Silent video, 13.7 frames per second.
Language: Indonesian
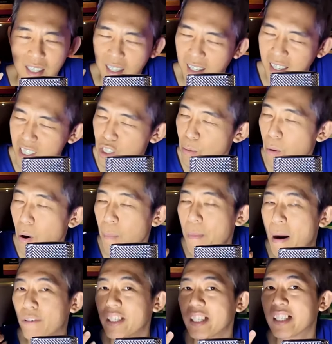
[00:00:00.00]
kecium bau
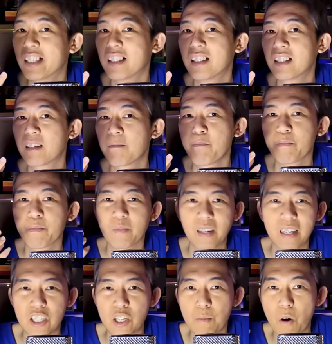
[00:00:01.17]
powder,
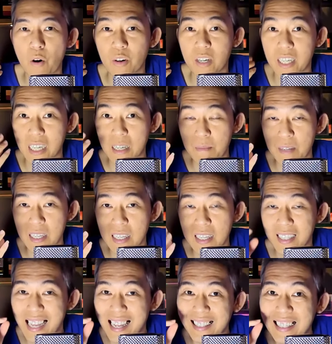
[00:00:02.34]
kecium bau creamy
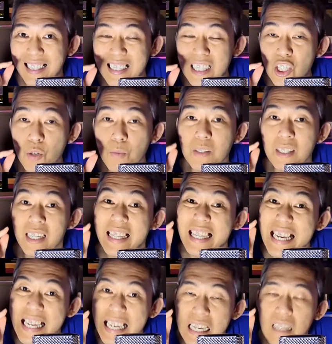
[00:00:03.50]
dan kecium
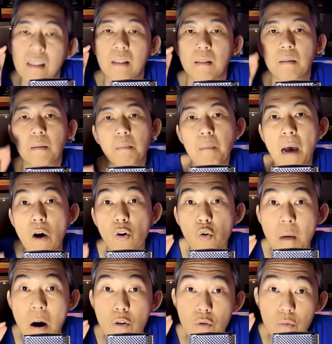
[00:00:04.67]
sedikit
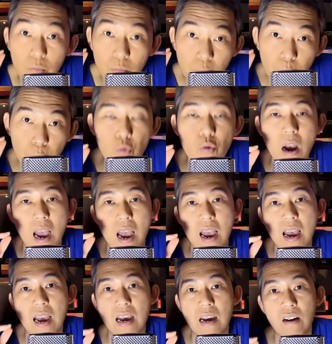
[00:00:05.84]
bau-bau bunga.
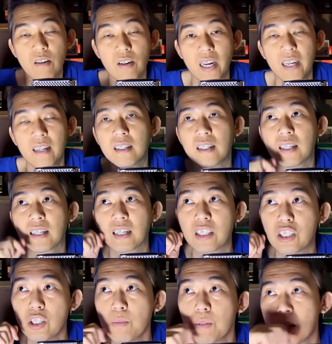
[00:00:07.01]
Oke? Okay?
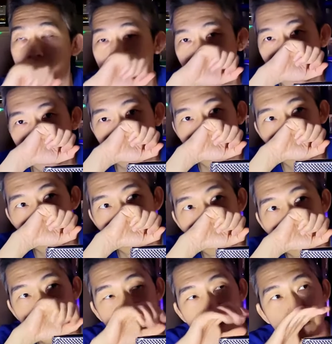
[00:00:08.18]
Kecium sedikit
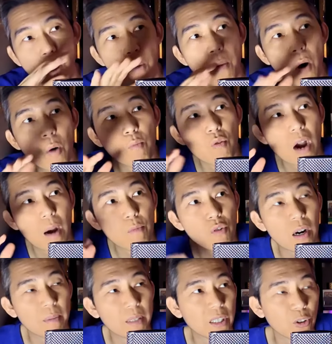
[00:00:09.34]
bau-bau bunga-bunga
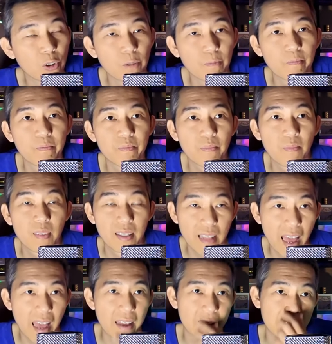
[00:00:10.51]
begitu.
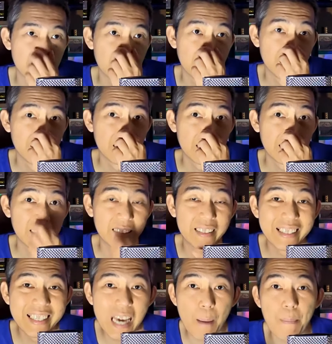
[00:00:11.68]
Nah,
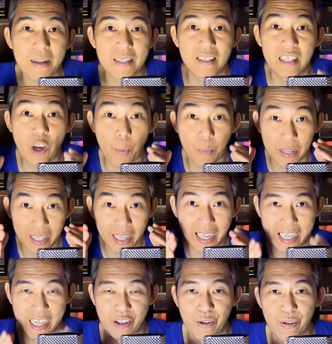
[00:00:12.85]
dia pas di openingnya kayak
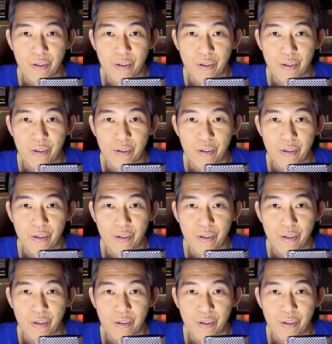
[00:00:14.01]
gitu.